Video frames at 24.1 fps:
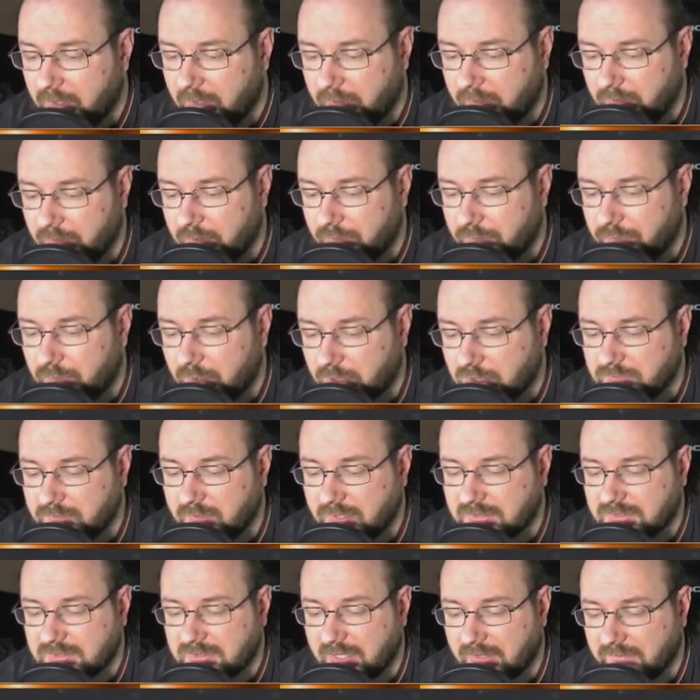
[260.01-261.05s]
Äh, für ein
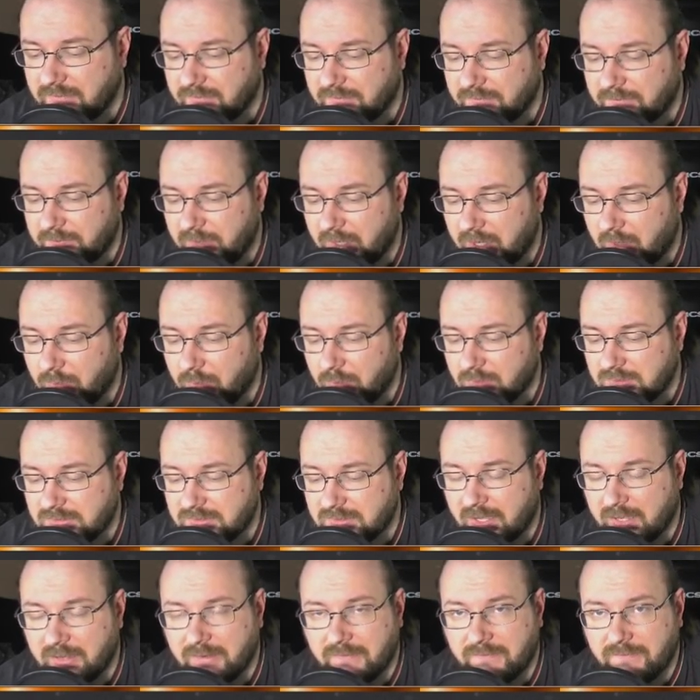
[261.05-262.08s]
schwarzes, ein blaues,
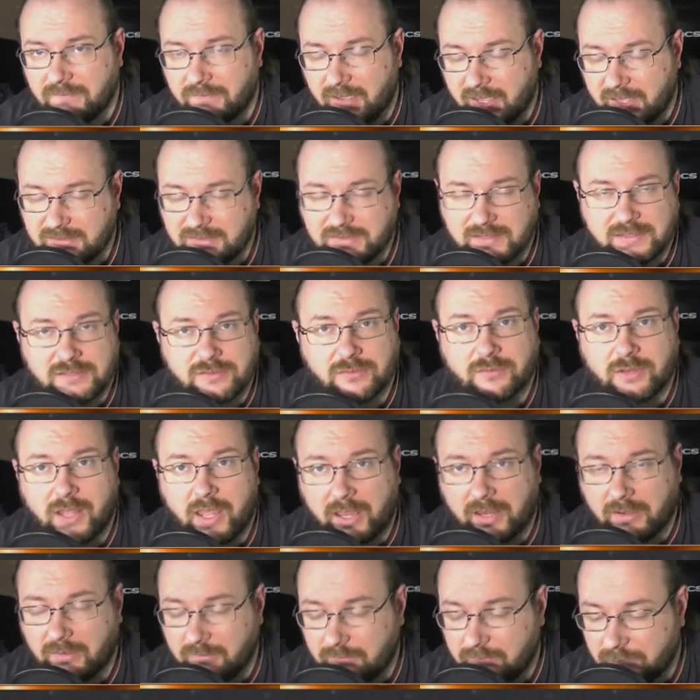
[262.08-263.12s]
ein weißes und
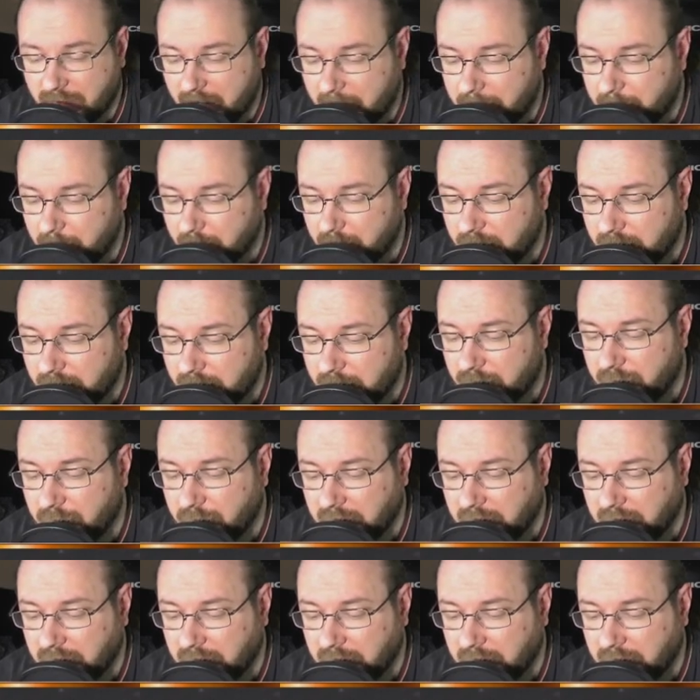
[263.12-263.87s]
ein farbloses.